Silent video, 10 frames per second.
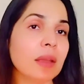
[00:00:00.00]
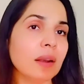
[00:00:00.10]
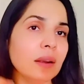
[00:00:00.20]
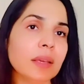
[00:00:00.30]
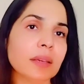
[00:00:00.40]

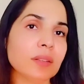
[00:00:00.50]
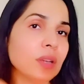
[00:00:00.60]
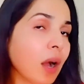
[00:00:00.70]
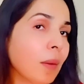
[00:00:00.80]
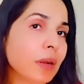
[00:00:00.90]
लेकिन
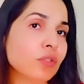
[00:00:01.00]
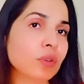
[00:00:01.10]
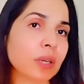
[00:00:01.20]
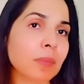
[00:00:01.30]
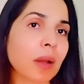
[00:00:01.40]
यहाँ पर जो
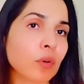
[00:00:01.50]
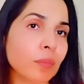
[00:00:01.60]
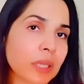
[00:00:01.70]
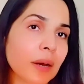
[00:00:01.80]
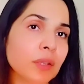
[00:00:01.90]
क्रीम मैं आपको
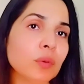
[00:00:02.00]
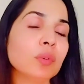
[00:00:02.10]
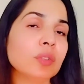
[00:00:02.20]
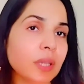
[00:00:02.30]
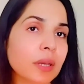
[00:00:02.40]
बता रही हूँ
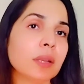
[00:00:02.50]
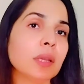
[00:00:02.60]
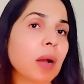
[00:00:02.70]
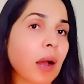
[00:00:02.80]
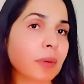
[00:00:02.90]
ये क्रीम
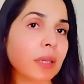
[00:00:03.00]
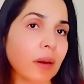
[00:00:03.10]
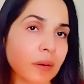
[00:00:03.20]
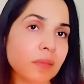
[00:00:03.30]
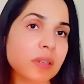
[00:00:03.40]
आपकी
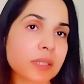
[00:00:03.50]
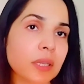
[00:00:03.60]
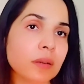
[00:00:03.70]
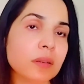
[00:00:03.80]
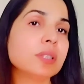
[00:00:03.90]
अनएवन
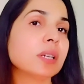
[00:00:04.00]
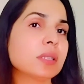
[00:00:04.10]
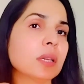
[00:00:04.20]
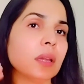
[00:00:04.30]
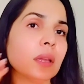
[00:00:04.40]
स्किन जैसे कि